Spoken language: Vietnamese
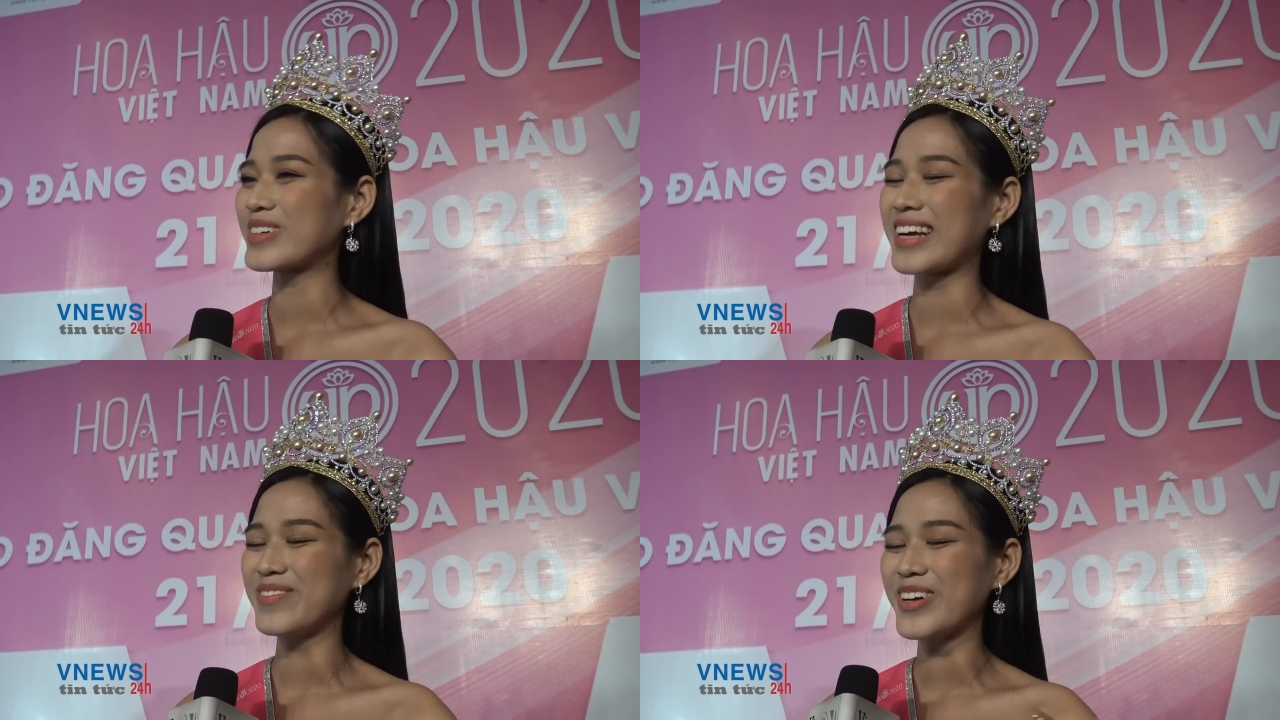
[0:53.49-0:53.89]

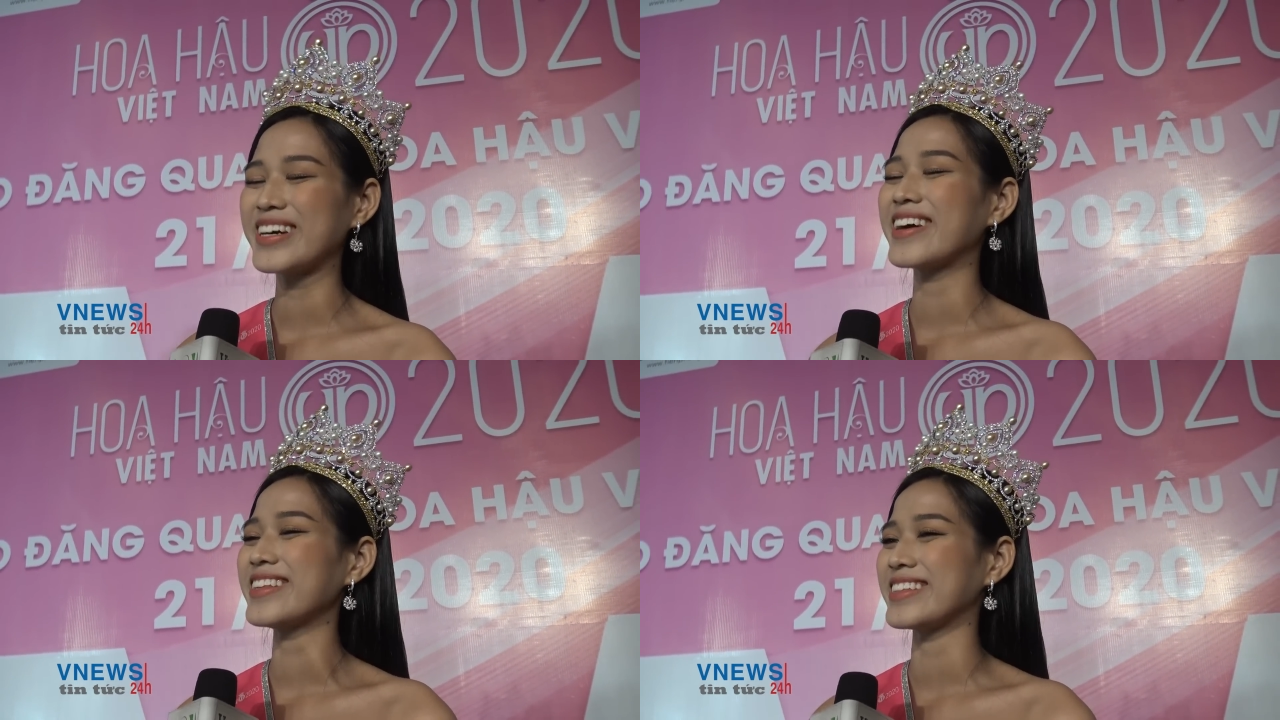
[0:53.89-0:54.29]
các mọi
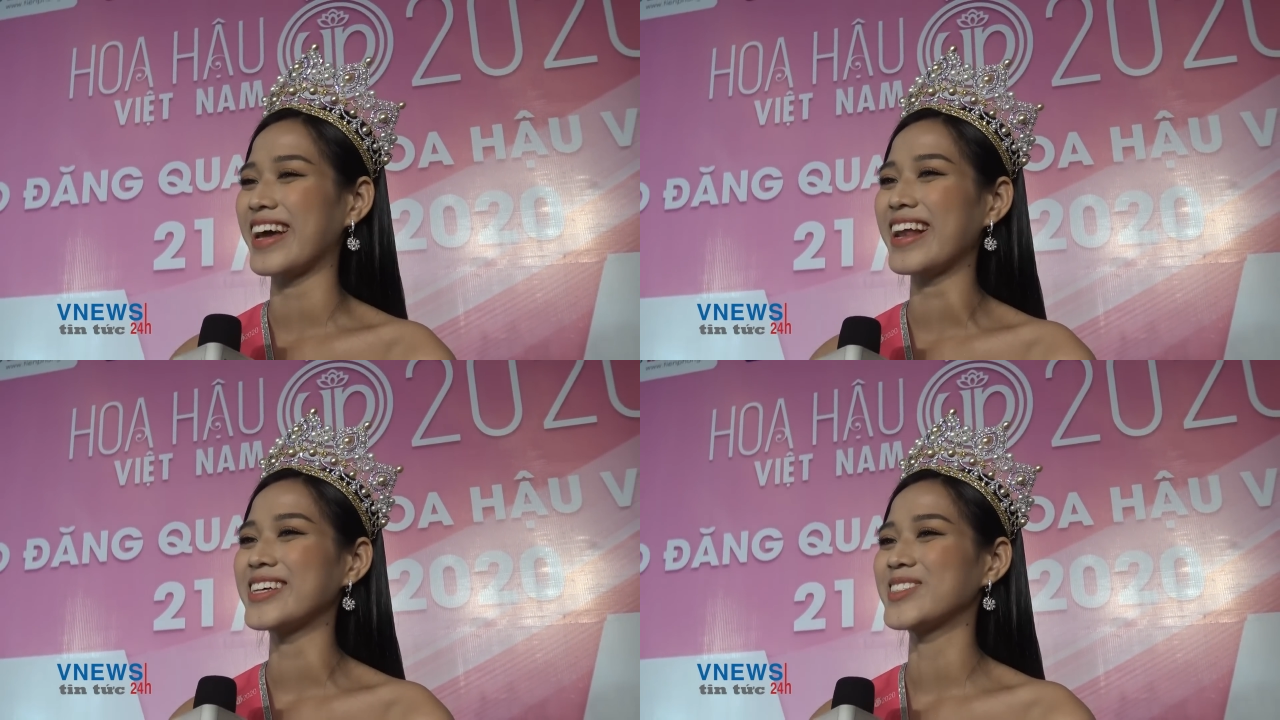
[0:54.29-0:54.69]
người có thể
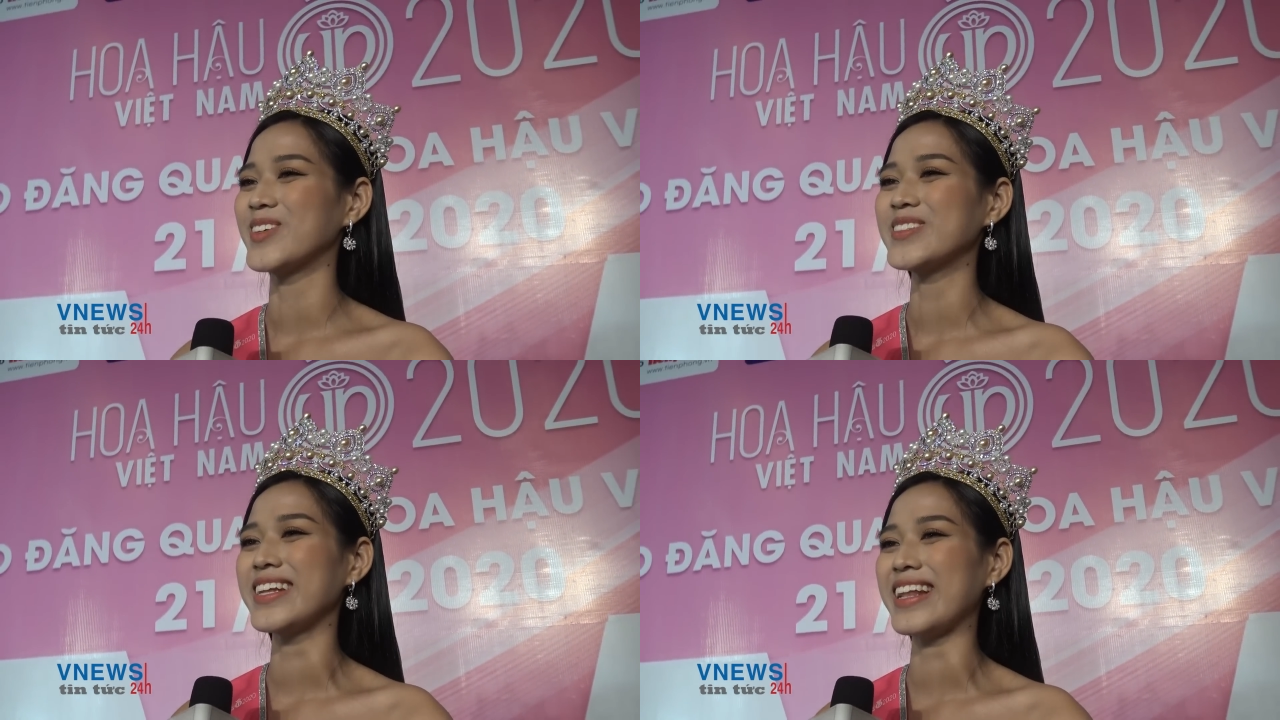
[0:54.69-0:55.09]
thấy là
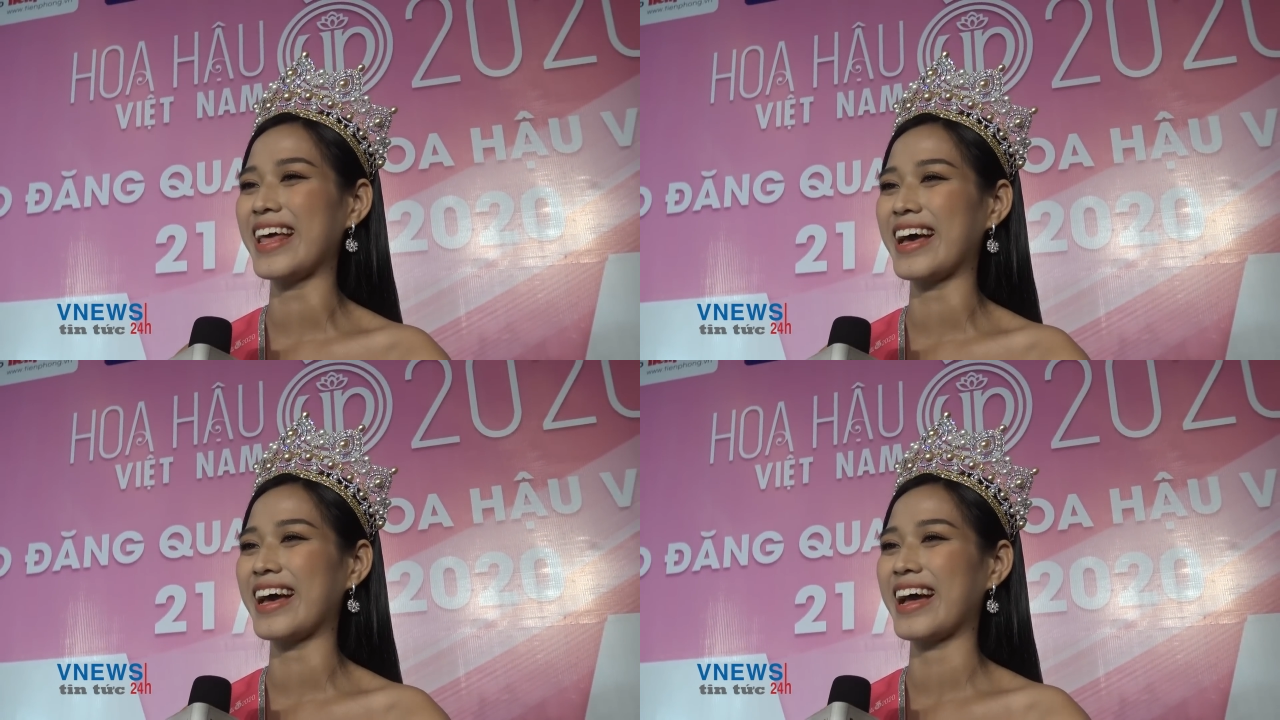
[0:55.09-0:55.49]
chú rất
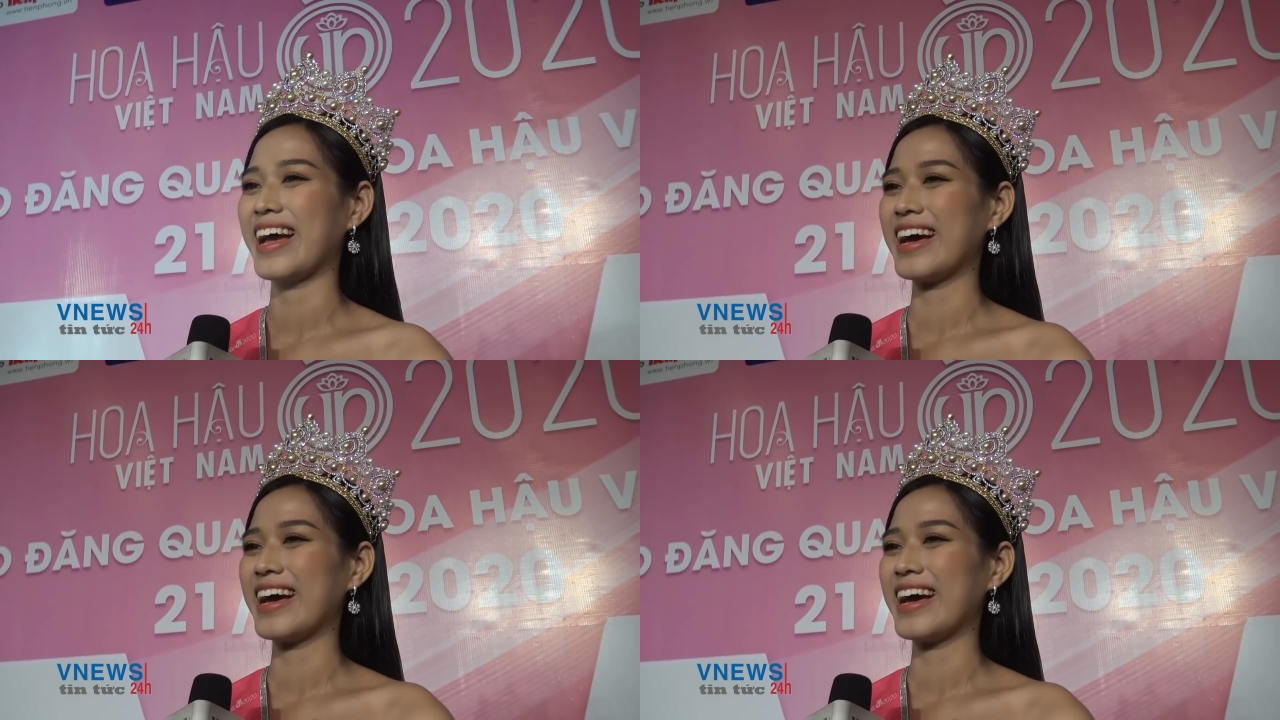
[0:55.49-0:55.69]
là